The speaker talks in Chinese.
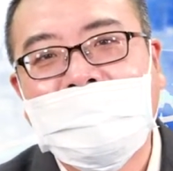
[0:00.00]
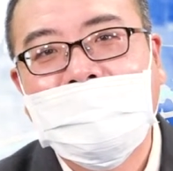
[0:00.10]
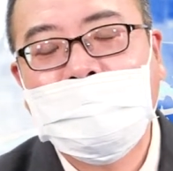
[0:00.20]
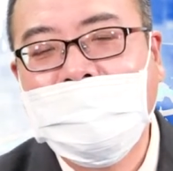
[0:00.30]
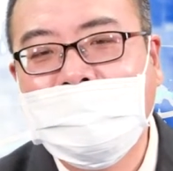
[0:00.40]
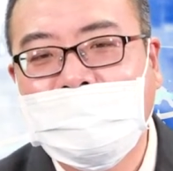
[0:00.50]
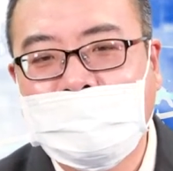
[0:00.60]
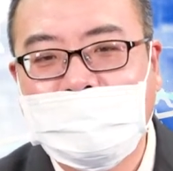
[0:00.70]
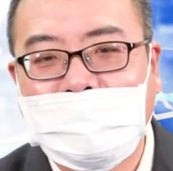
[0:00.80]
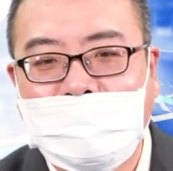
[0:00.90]
还买着
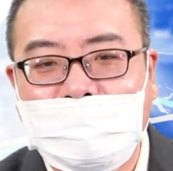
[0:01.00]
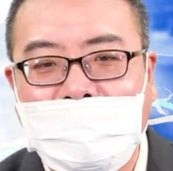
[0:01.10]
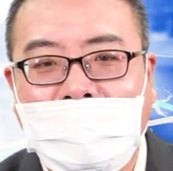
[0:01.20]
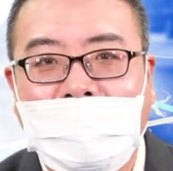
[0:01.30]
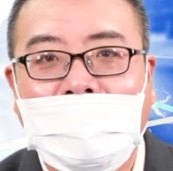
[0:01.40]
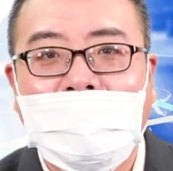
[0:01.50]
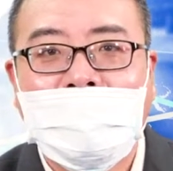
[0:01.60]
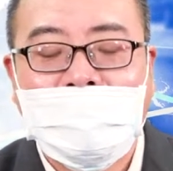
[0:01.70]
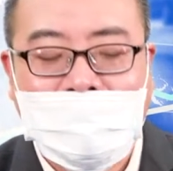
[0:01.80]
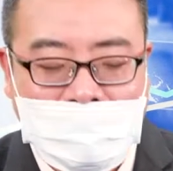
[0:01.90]
水套啦！
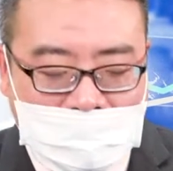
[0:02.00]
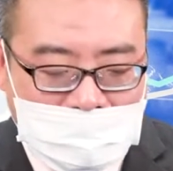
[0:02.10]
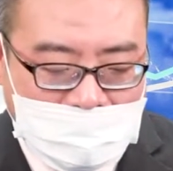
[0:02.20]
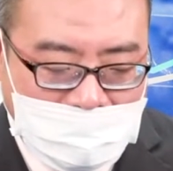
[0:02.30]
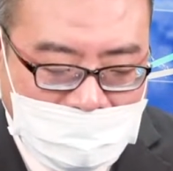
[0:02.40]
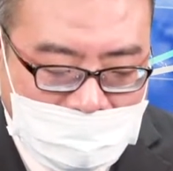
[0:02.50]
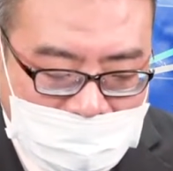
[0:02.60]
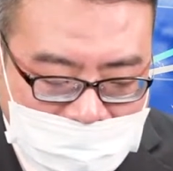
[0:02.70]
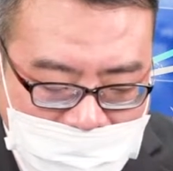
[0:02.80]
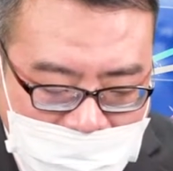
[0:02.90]
啊，
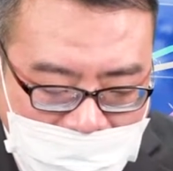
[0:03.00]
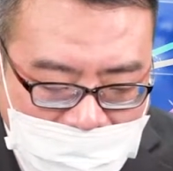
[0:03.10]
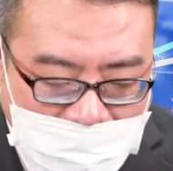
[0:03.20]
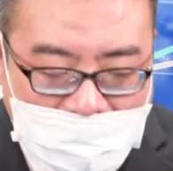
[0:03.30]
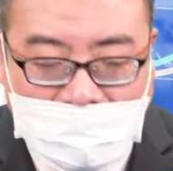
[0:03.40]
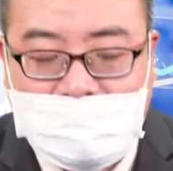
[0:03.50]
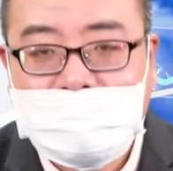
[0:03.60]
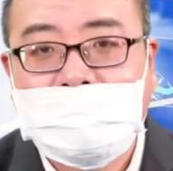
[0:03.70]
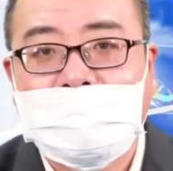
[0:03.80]
老师那安尼啊，